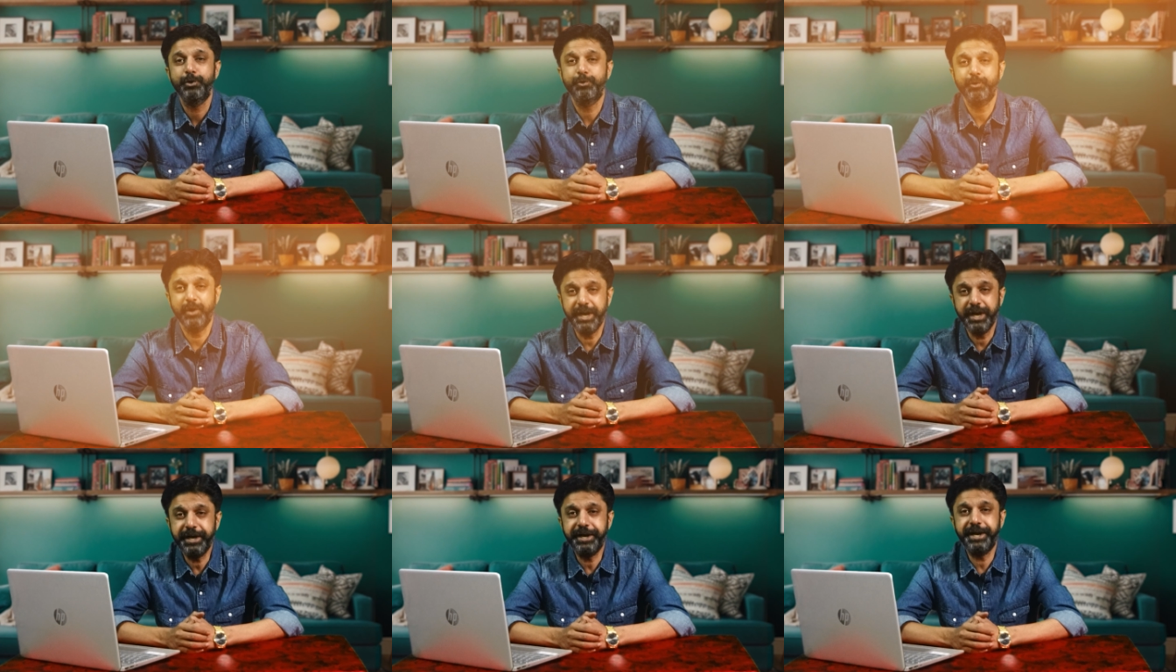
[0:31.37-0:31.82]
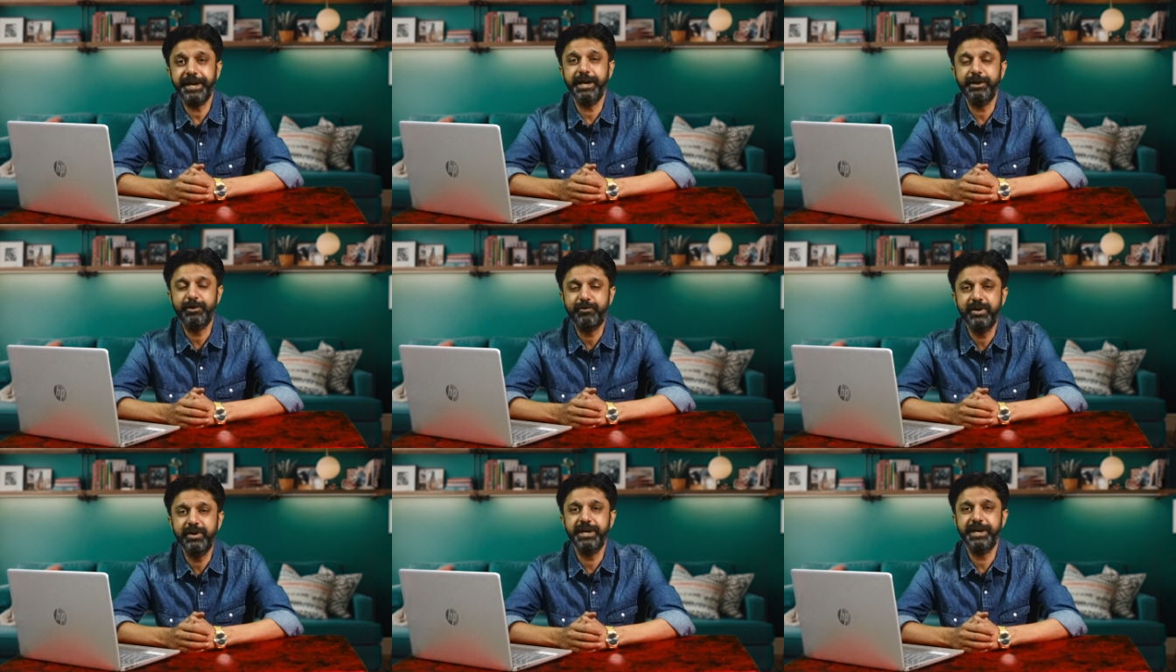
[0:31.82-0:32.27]
டுவெண்ட்டி
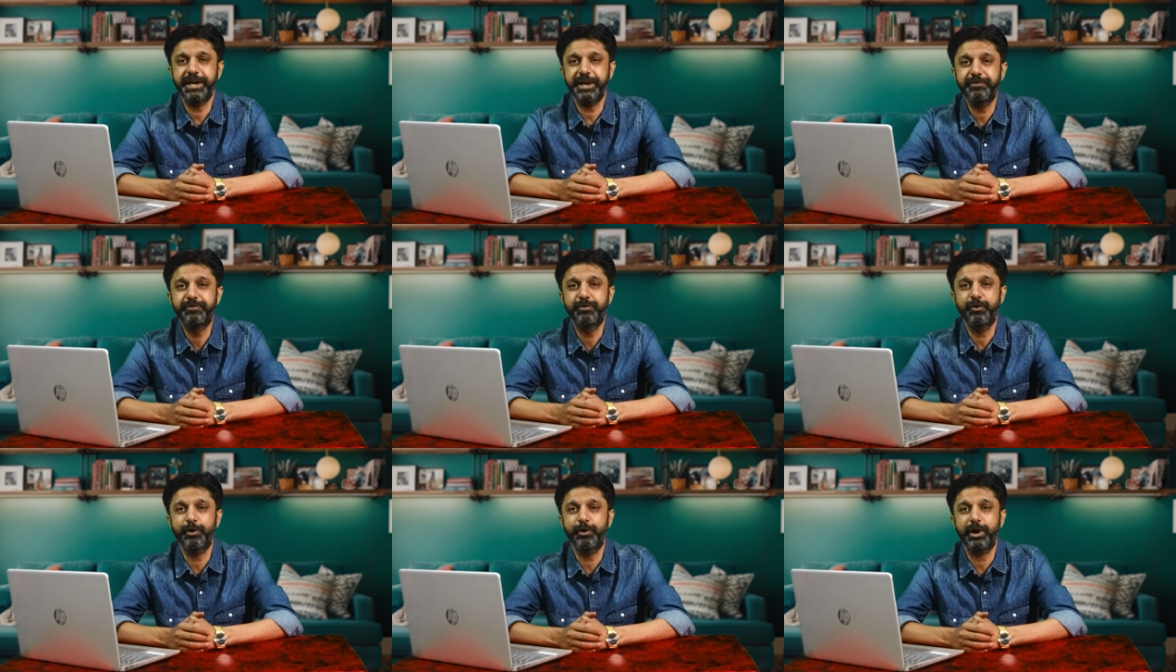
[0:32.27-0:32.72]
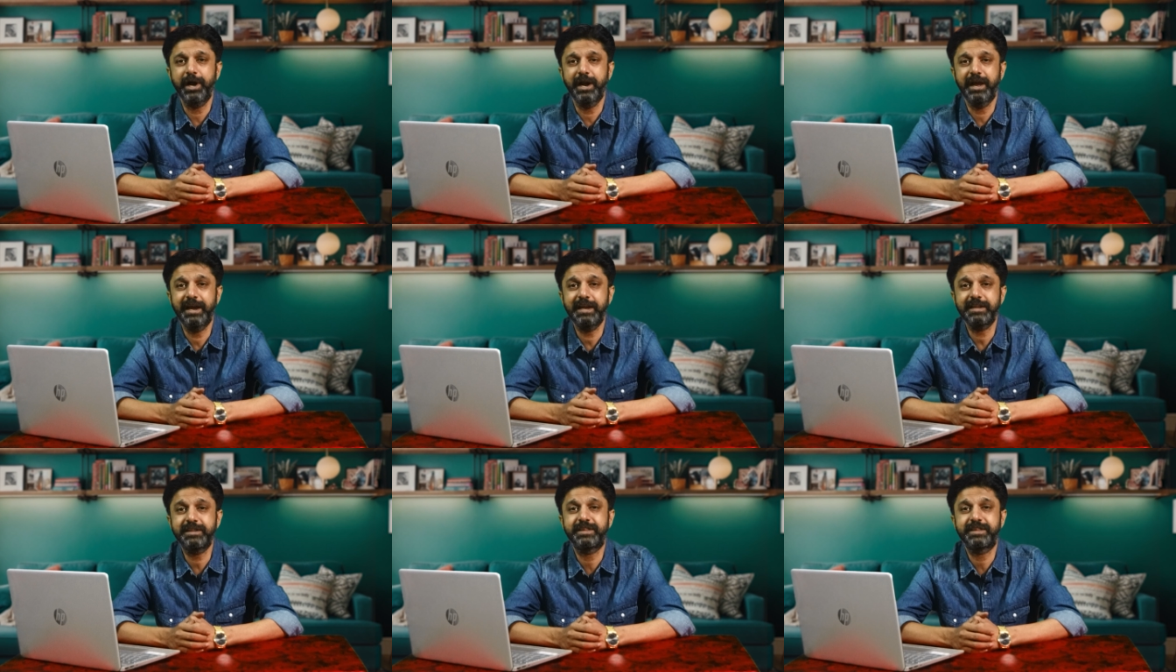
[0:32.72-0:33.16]
டுவெண்ட்டி போர்ல
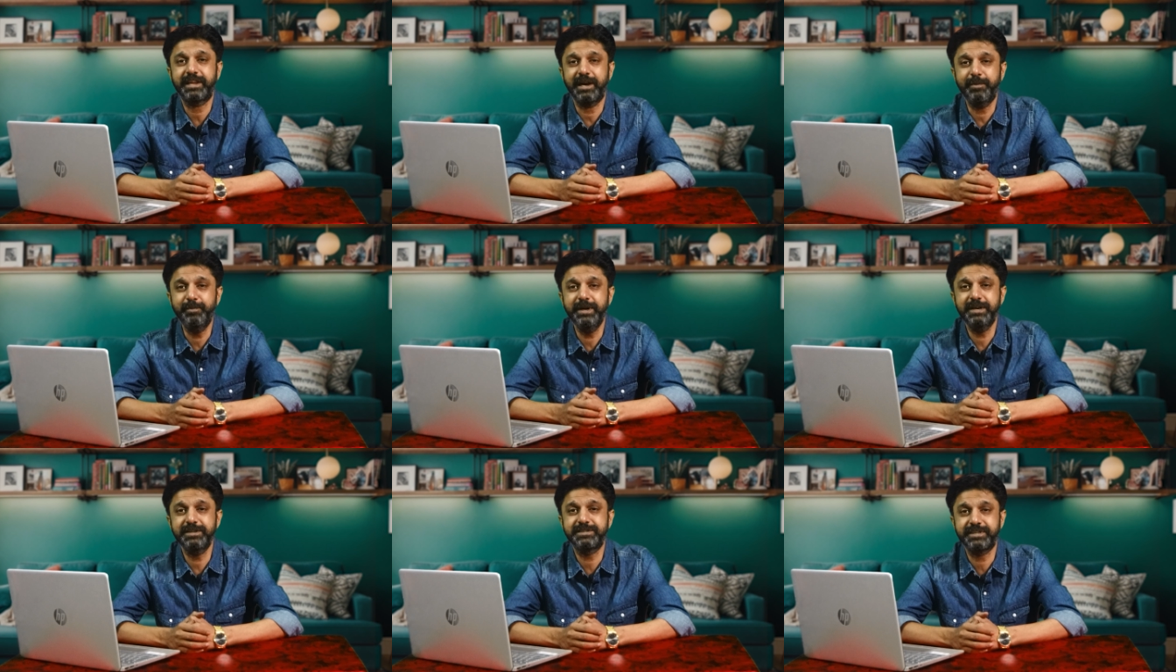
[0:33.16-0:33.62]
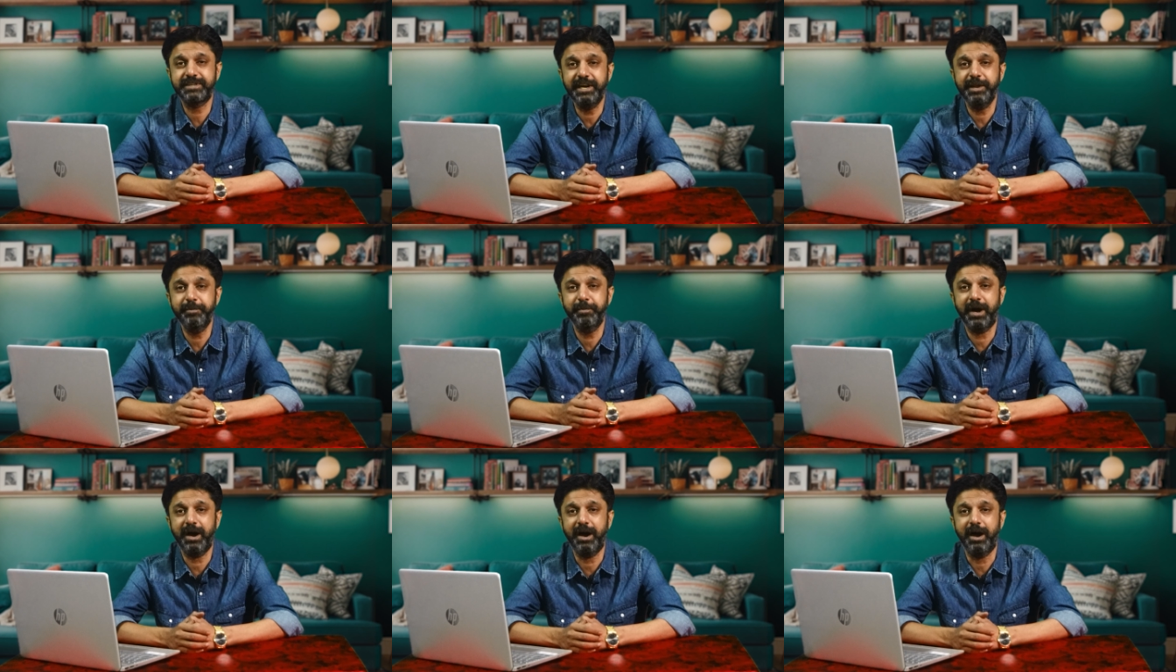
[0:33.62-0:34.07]
தமிழ்
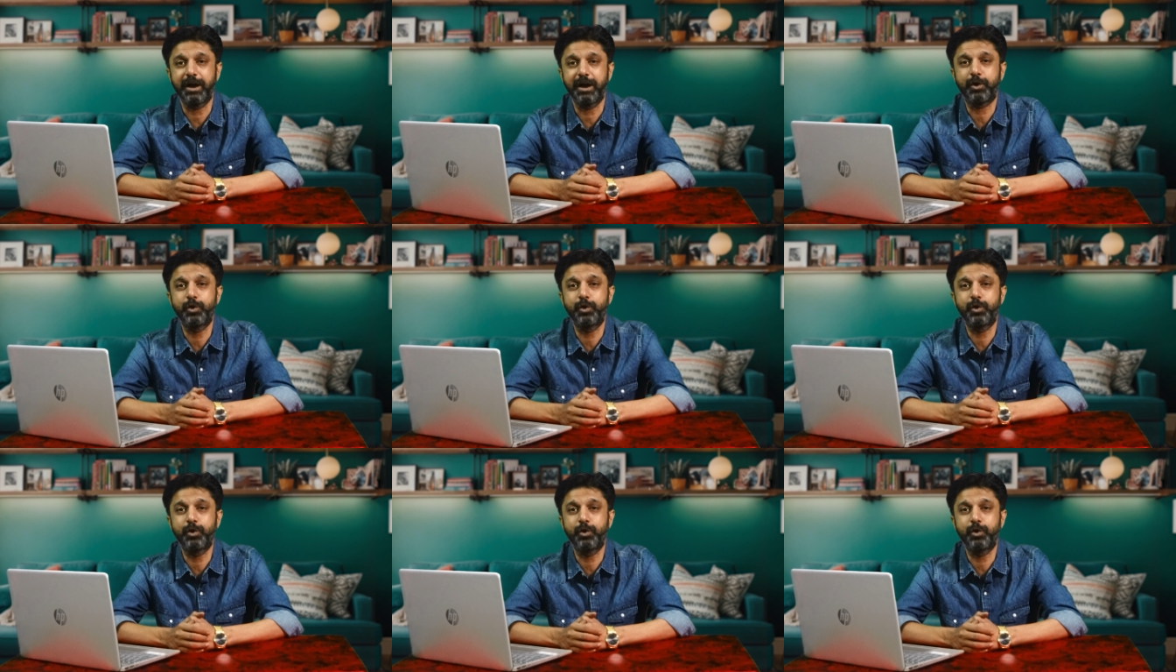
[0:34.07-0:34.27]
சினிமா